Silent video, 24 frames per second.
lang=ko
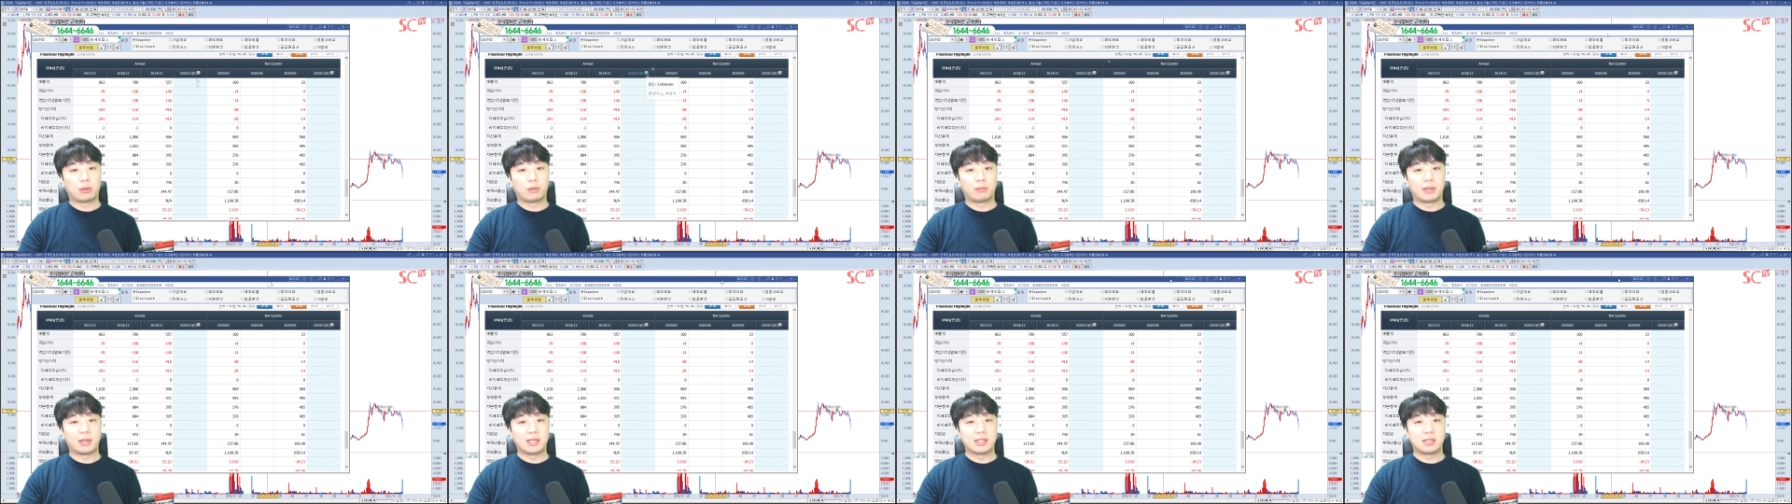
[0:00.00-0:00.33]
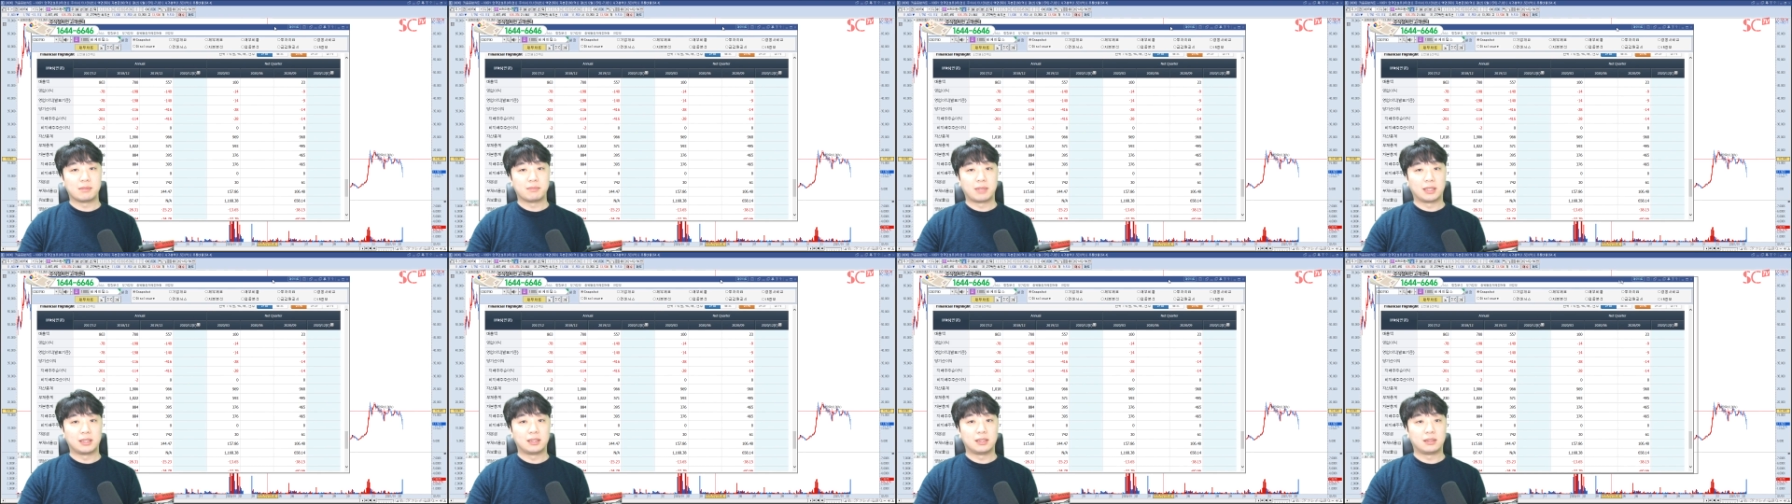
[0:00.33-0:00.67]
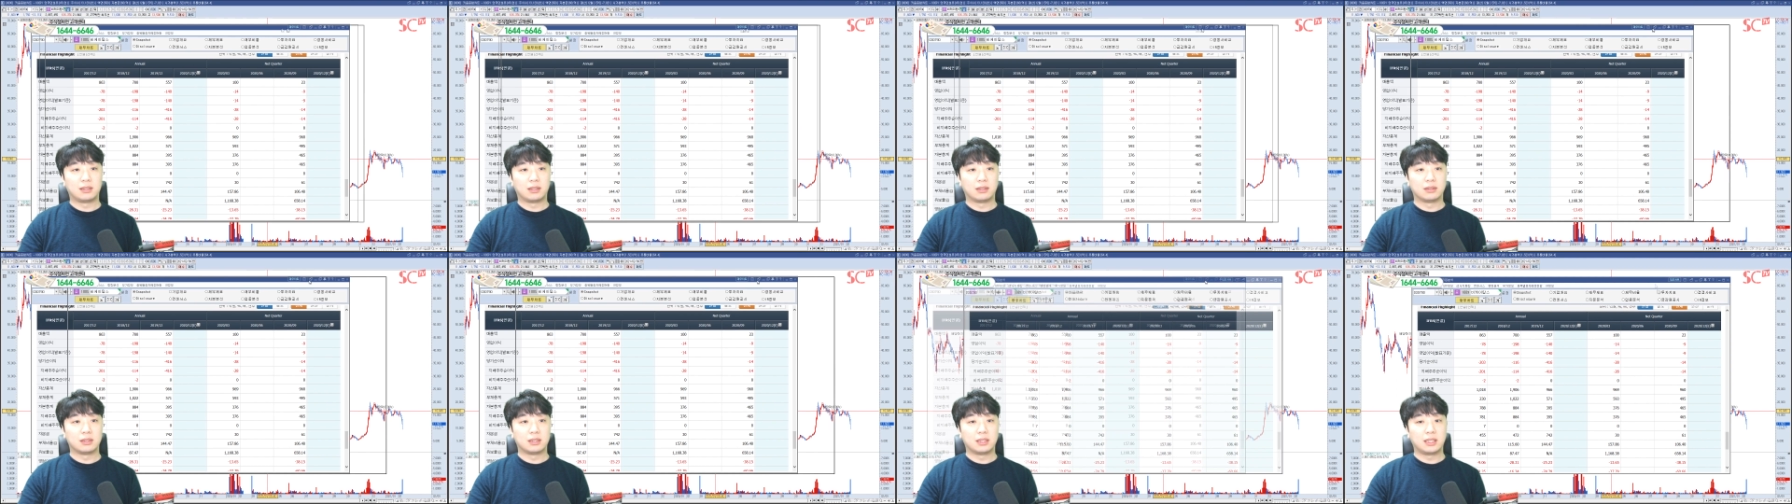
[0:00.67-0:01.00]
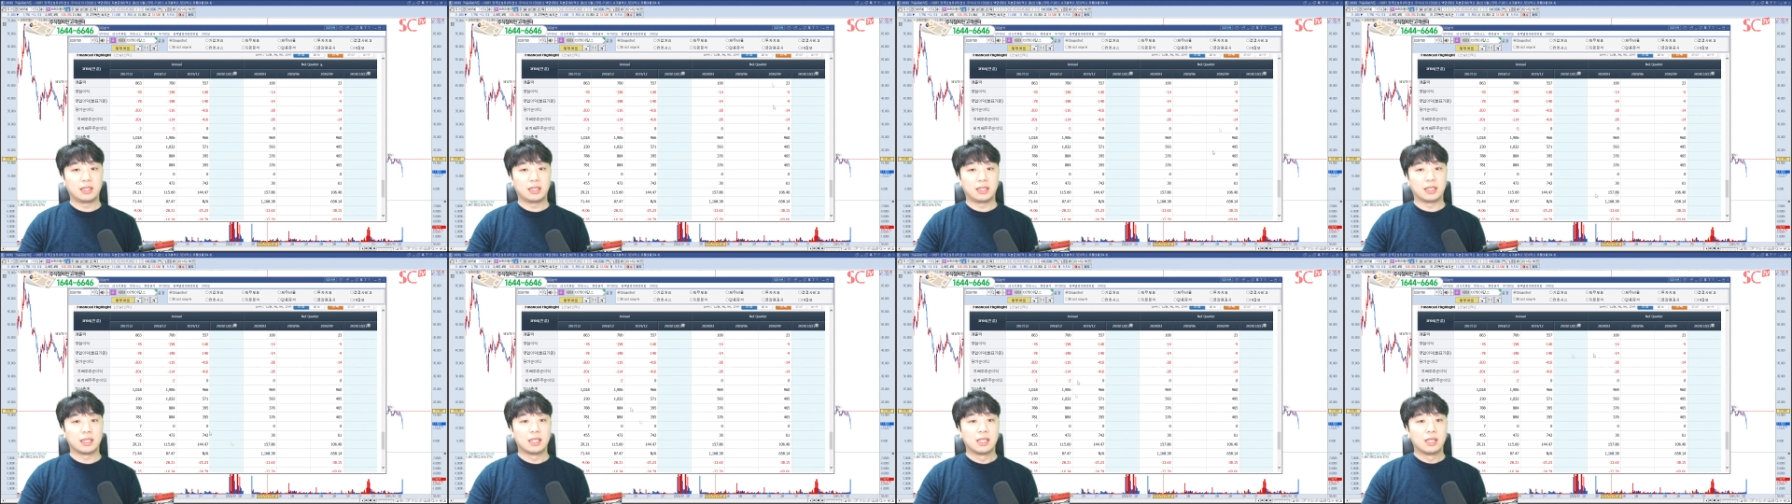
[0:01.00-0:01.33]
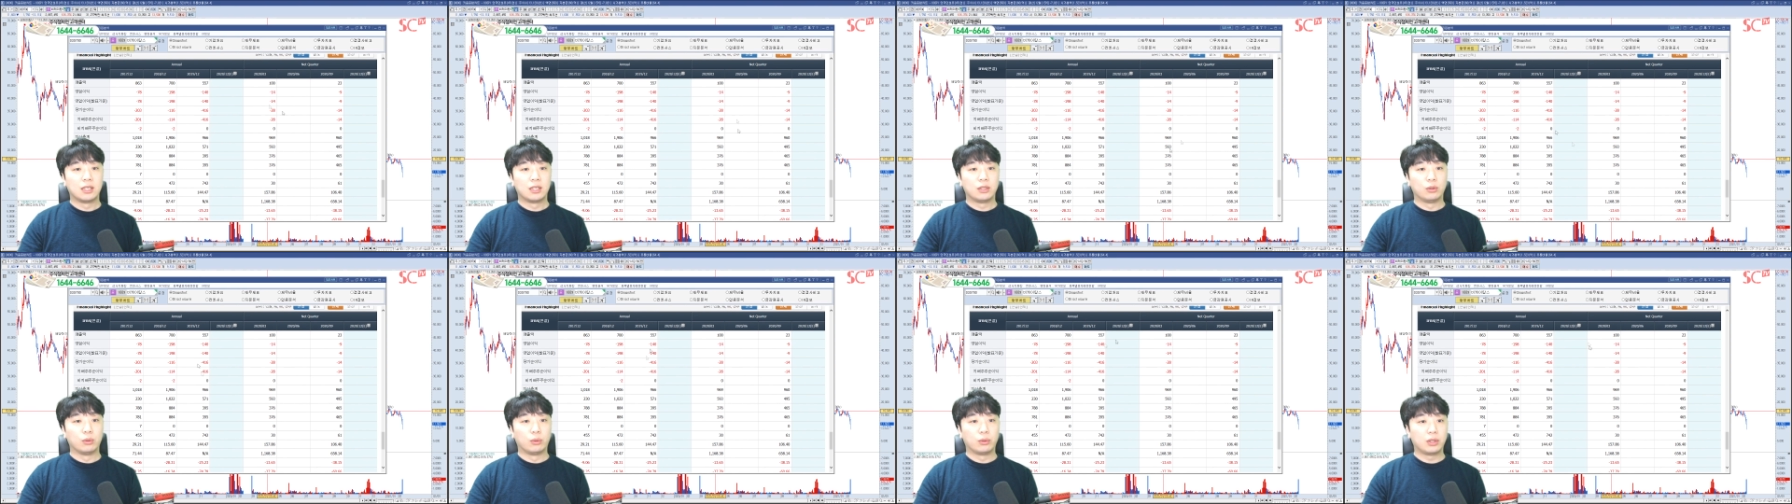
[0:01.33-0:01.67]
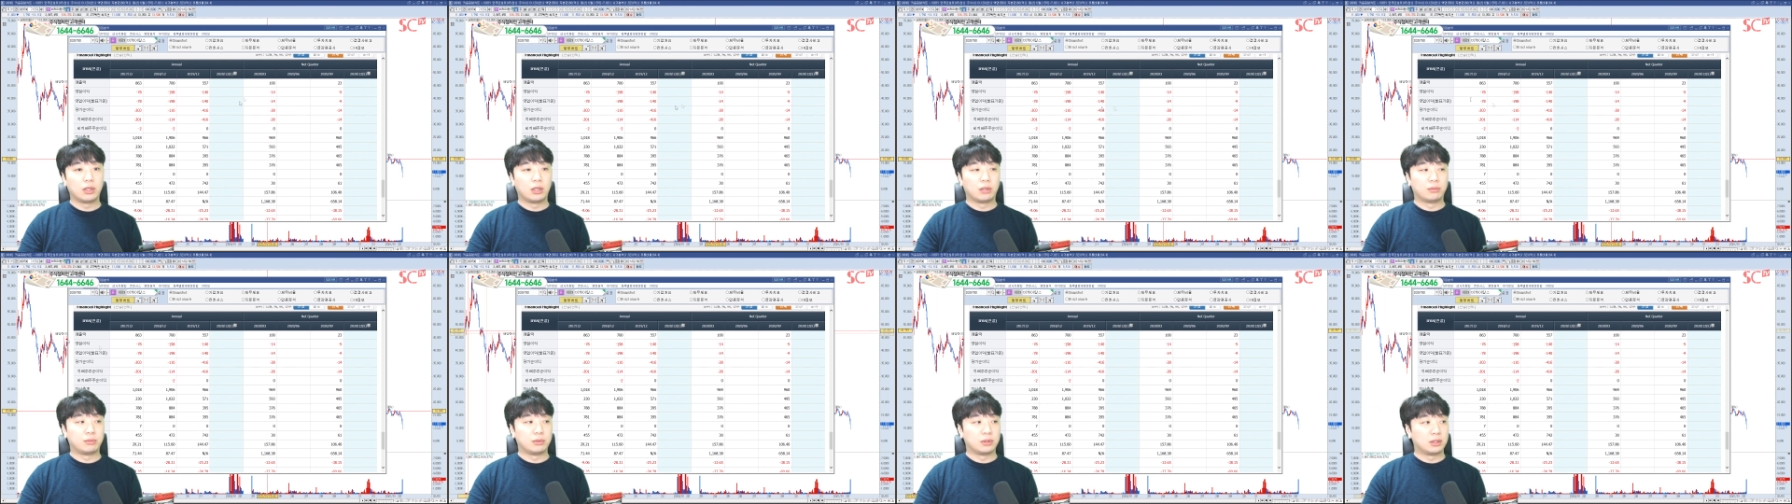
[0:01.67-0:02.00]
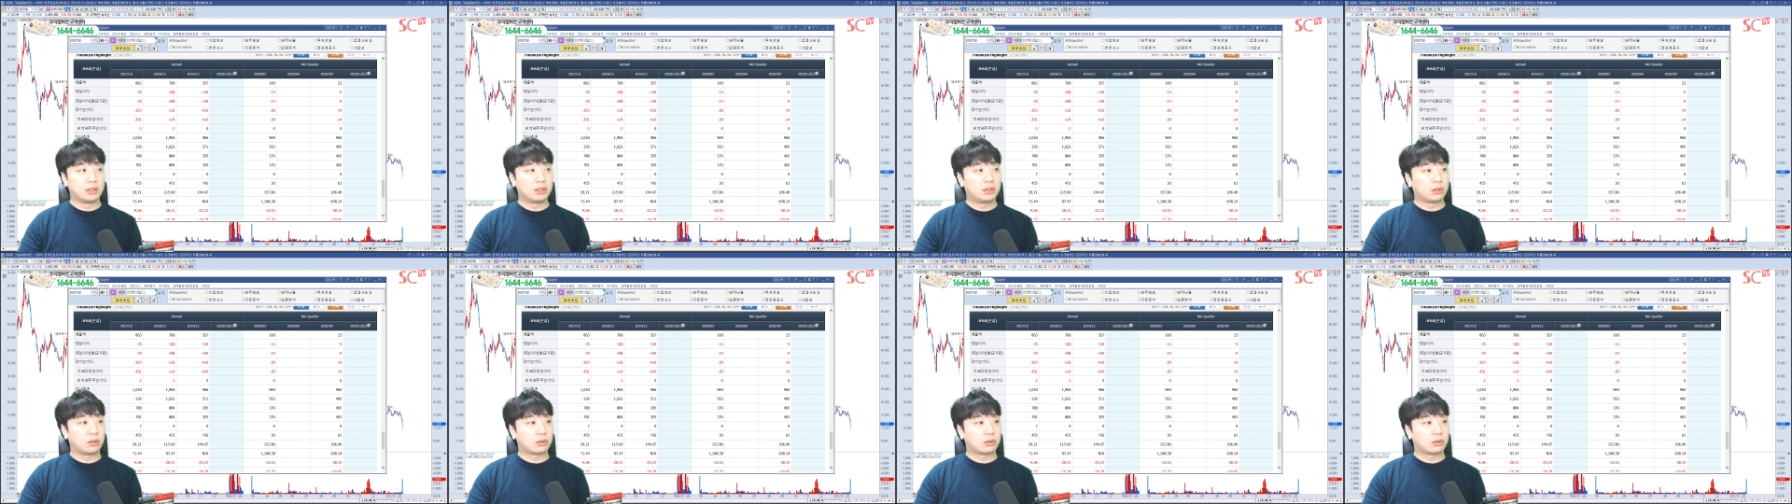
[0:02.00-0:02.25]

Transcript: 라고 말씀 많이 드렸는데 요 기업은